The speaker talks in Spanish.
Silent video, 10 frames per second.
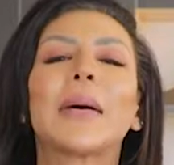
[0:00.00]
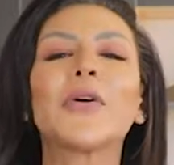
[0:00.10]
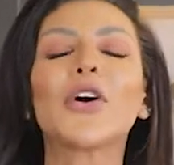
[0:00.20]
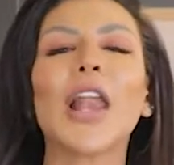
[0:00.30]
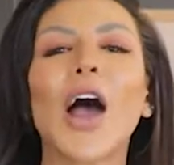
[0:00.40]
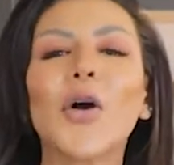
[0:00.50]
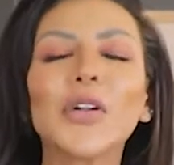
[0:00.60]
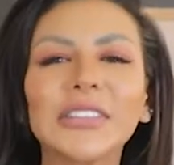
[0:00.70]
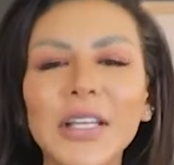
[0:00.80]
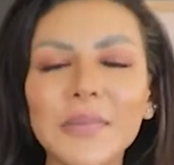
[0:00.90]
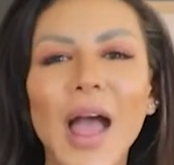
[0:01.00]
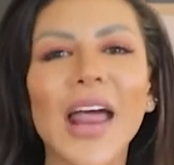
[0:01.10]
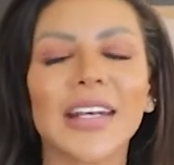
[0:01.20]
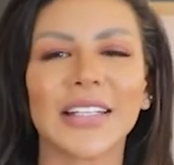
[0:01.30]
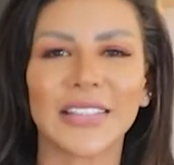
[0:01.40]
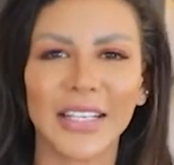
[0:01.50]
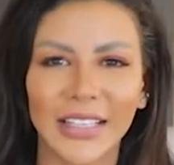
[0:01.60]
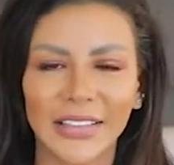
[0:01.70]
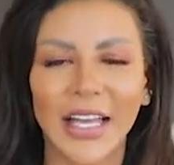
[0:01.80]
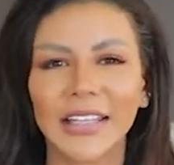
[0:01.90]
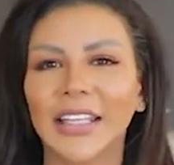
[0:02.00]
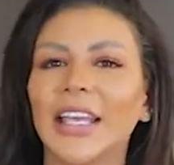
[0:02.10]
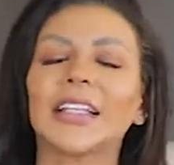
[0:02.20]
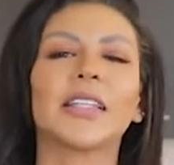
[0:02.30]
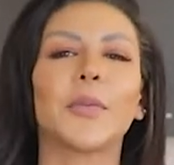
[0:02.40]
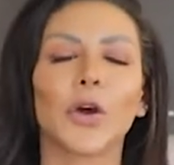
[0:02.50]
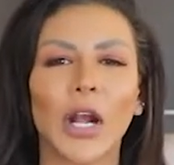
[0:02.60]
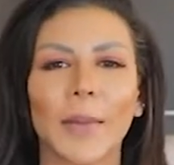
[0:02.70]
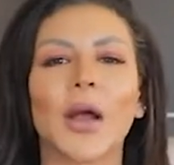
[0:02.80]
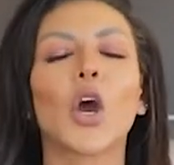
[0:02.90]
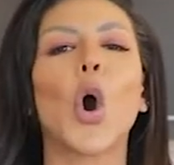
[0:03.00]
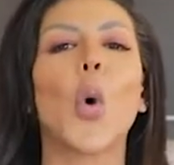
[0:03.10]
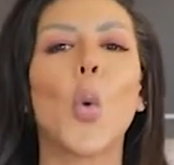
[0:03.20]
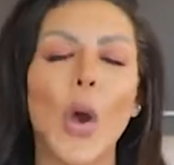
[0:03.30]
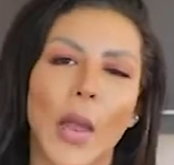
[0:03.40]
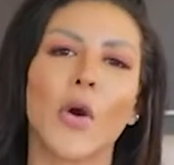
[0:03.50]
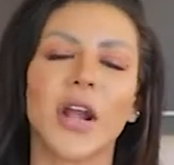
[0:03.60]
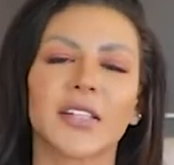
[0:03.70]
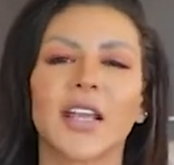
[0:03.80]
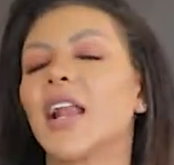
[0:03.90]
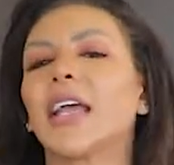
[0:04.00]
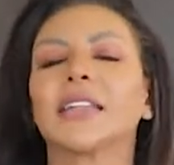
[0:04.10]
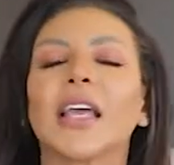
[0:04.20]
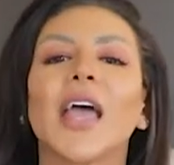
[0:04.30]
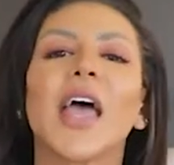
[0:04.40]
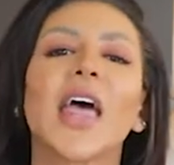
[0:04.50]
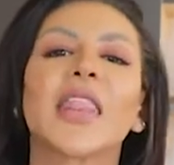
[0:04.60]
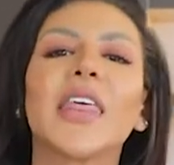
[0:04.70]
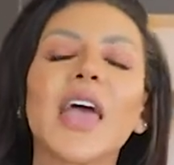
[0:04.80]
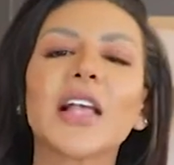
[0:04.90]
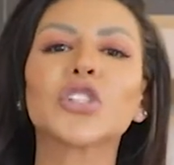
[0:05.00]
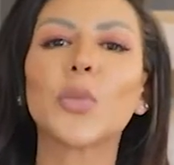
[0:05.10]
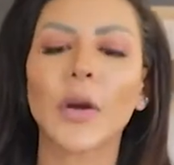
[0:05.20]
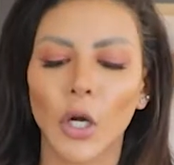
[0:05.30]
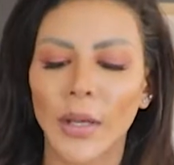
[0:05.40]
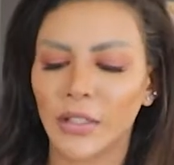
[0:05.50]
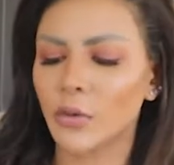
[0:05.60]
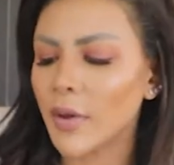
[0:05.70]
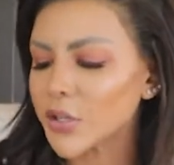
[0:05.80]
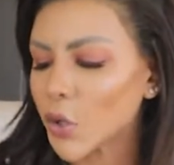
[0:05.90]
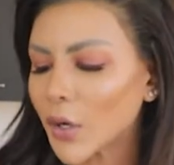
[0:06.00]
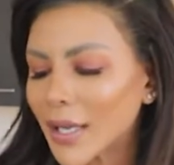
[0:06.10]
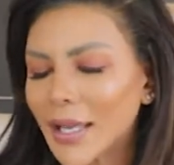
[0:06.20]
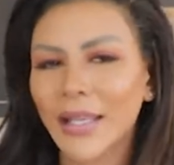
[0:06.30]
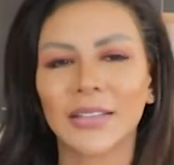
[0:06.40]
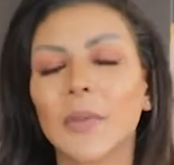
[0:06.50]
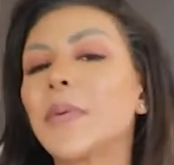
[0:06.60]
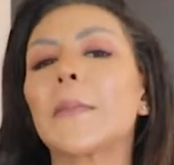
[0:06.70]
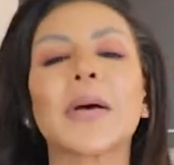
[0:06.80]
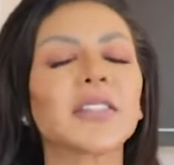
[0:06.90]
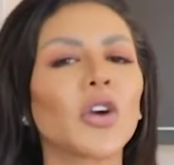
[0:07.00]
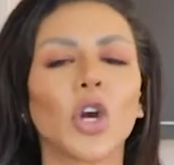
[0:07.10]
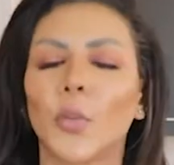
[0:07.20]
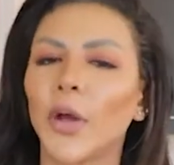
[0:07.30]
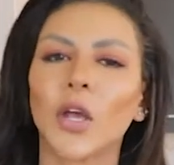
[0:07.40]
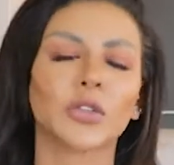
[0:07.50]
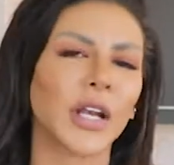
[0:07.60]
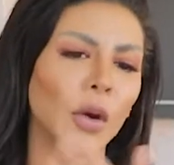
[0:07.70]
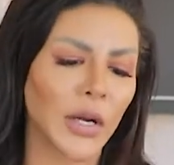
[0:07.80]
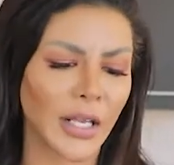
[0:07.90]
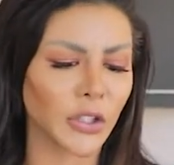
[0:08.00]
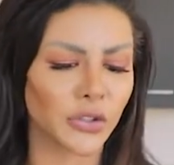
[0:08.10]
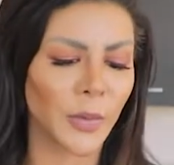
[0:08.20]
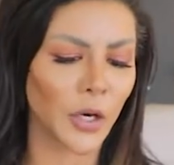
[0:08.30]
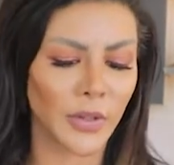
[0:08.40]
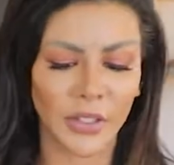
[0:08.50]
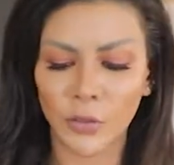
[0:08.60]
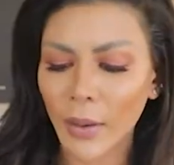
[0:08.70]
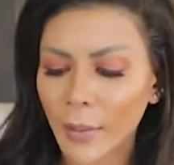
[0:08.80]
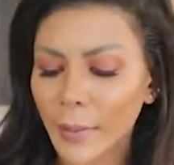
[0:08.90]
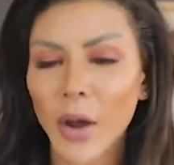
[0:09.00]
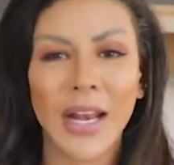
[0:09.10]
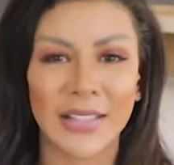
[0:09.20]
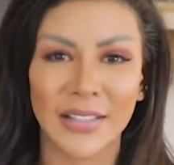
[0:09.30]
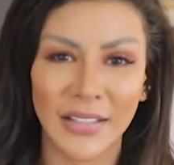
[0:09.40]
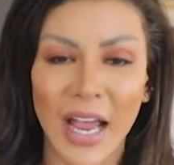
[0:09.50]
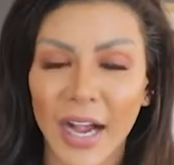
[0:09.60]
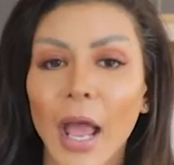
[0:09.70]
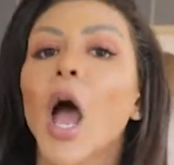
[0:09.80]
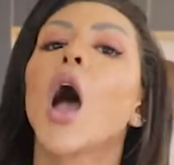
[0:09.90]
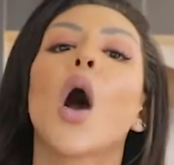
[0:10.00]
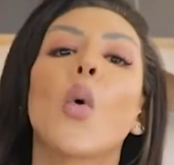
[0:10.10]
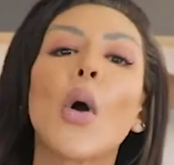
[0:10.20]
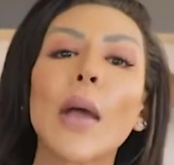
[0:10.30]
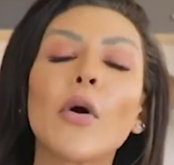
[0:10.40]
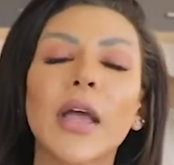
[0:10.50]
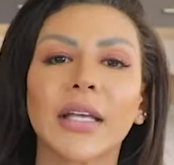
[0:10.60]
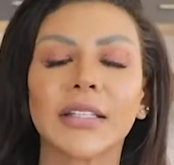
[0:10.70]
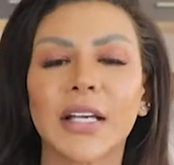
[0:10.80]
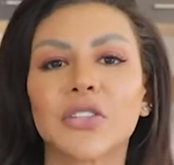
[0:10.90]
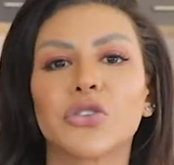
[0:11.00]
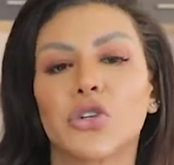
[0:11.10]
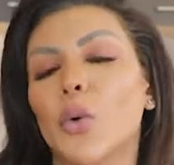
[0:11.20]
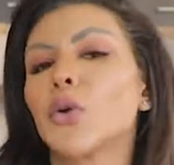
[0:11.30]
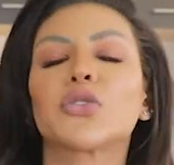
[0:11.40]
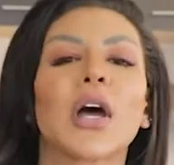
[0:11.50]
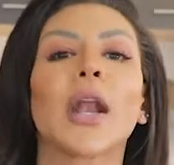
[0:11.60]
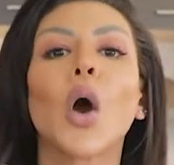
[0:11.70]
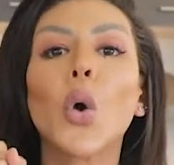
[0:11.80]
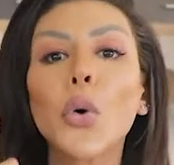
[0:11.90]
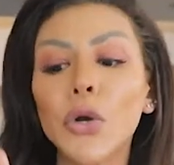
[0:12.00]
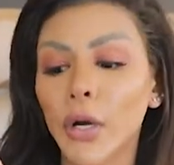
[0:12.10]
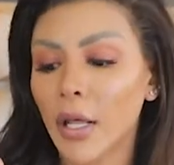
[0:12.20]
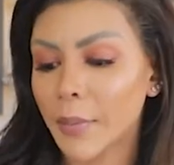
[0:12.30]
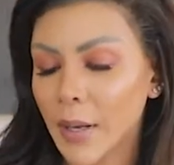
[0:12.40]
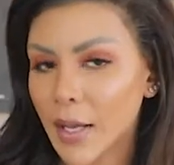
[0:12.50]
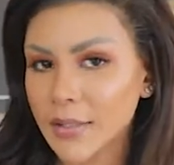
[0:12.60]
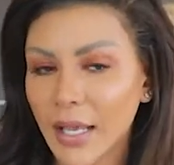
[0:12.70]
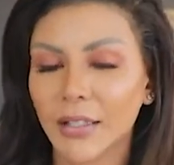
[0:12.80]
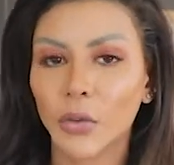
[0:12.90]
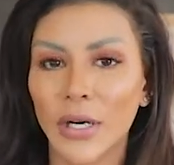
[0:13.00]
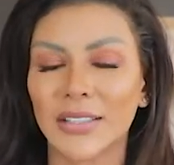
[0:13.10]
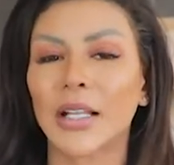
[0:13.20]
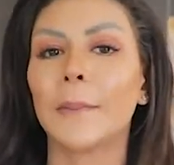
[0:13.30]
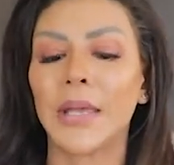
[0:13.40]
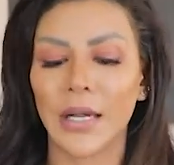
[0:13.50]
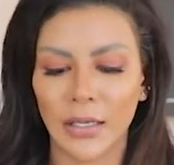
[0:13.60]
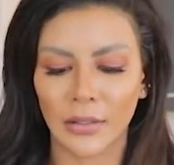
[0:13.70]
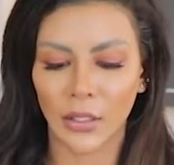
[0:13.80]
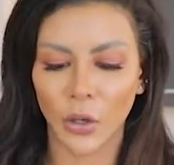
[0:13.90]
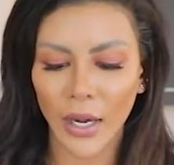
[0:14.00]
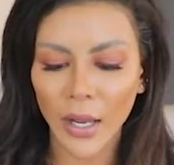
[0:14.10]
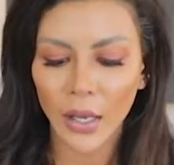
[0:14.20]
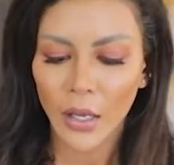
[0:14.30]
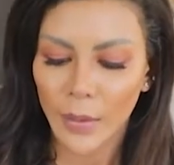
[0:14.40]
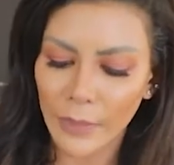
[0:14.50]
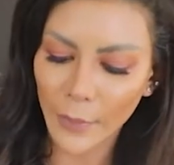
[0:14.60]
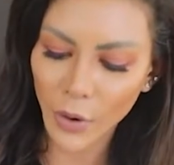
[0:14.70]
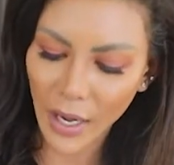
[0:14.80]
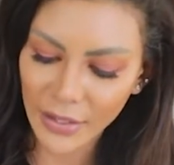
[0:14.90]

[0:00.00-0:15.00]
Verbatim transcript: Vamos con la última receta de este programa con huevos, gracias a la gente de El Super 99. Son ingredientes bien básicos que lo puedes encontrar en cualquier Super 99. Vamos a necesitar huevos, en este caso yo voy a usar uno nada más. Esta es una receta bien rendidora. Vamos a